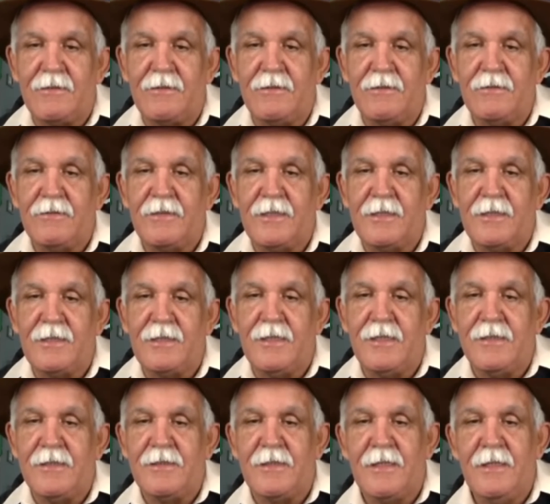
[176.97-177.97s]
com
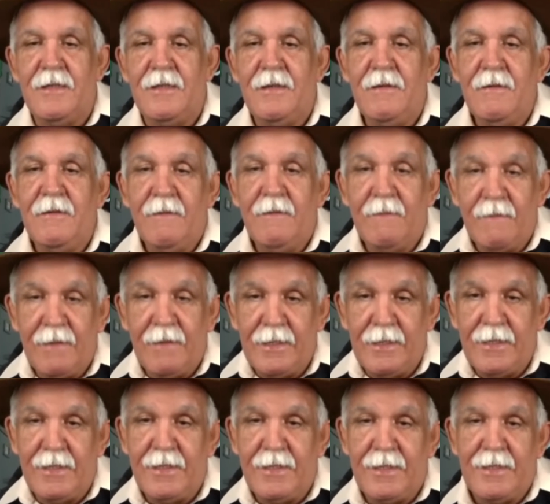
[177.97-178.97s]
certeza.
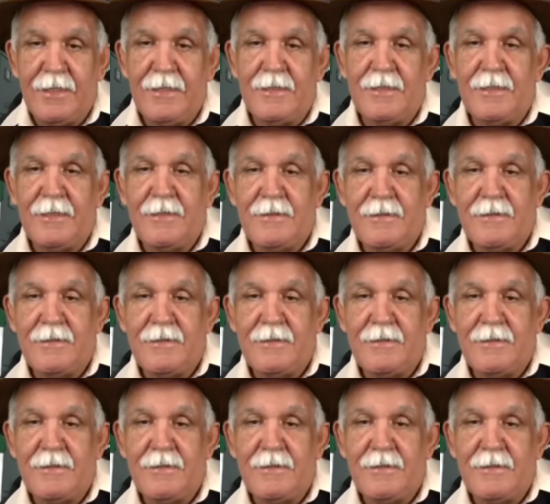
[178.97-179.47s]
É...